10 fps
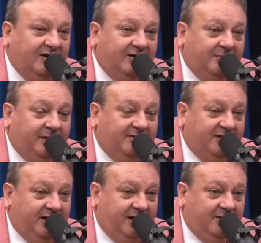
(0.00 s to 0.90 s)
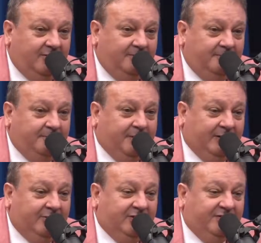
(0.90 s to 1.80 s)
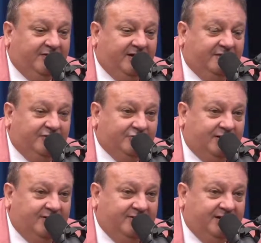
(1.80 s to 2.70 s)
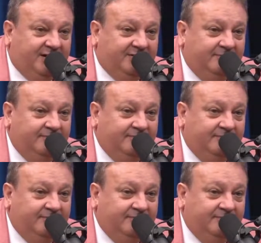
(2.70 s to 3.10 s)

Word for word: que, brasileiro, parou de fazer a feijoada de verdade.